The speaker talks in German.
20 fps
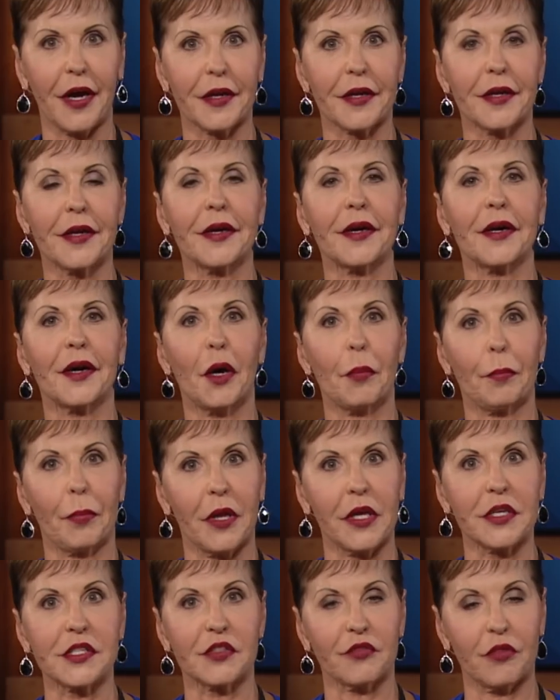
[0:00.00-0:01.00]
dass ihr
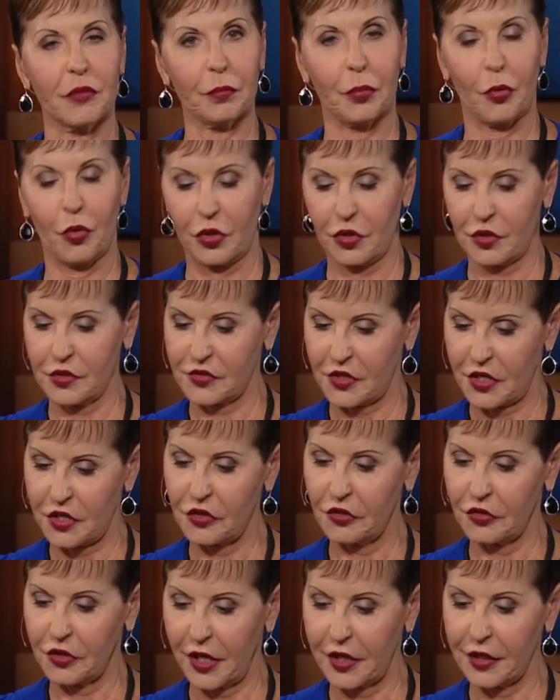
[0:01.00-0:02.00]
jeden Tag viel
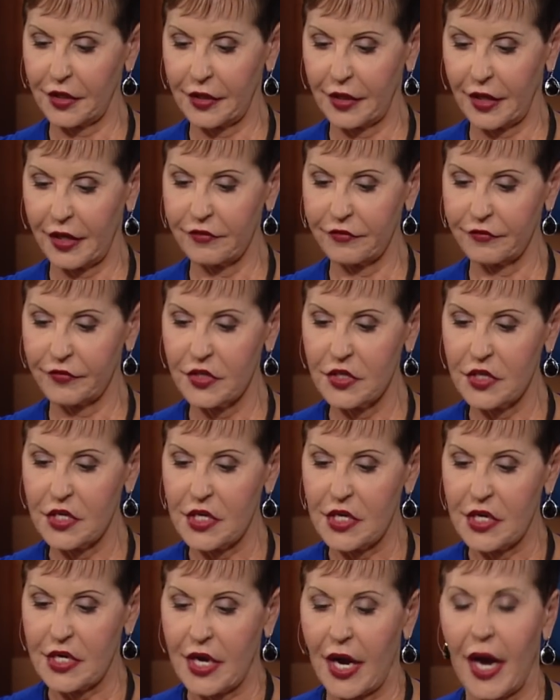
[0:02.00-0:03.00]
mehr genießen
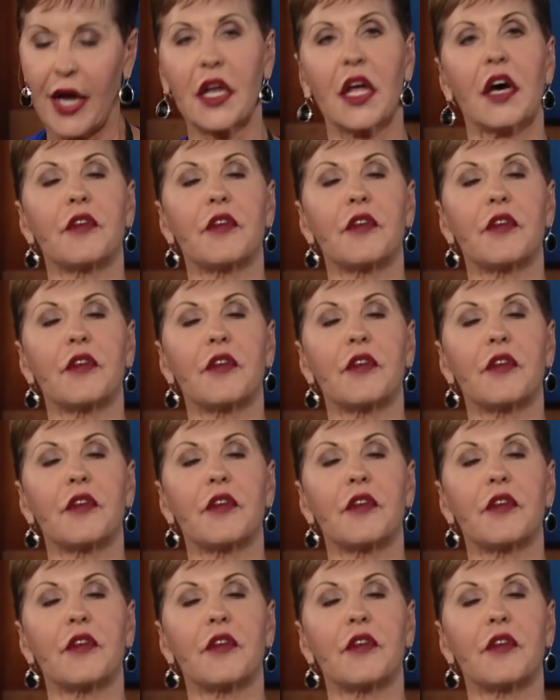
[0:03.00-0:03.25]
könnt.